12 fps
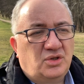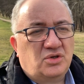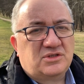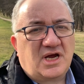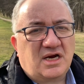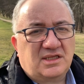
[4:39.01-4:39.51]

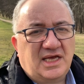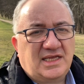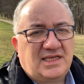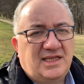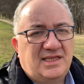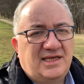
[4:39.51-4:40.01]
göz ardı
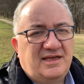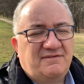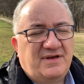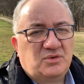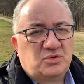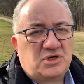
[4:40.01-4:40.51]
edildiği
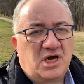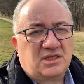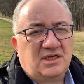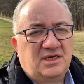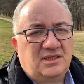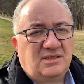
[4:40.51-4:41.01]
ve
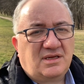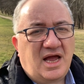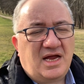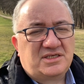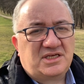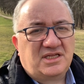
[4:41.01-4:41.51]
uçakların
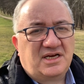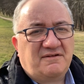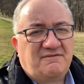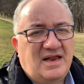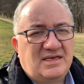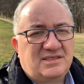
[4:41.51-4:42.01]
her şeyden
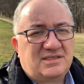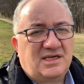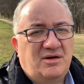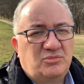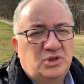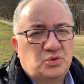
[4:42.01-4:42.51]
evvel
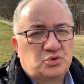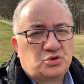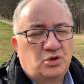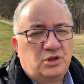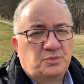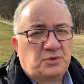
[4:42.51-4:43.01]
İstanbul'a
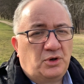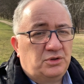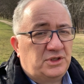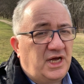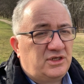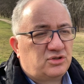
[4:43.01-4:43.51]
uçurulup
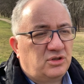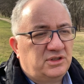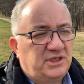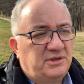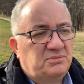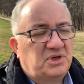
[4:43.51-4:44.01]
ondan
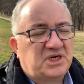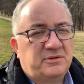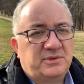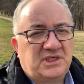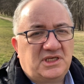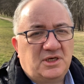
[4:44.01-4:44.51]
sonra
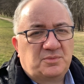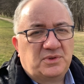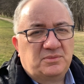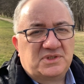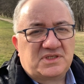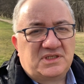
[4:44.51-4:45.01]
bakımının
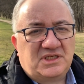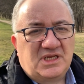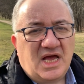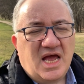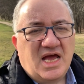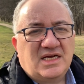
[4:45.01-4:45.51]
yapılmasının
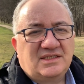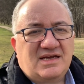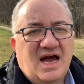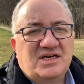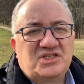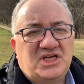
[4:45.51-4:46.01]

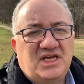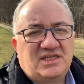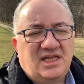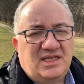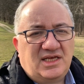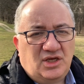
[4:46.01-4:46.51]
tercih
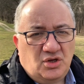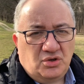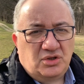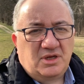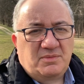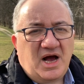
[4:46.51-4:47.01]
edildiği
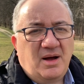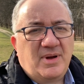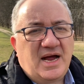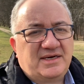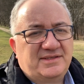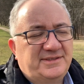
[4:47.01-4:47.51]
yönünde bir
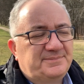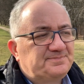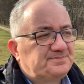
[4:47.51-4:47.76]
haberdi.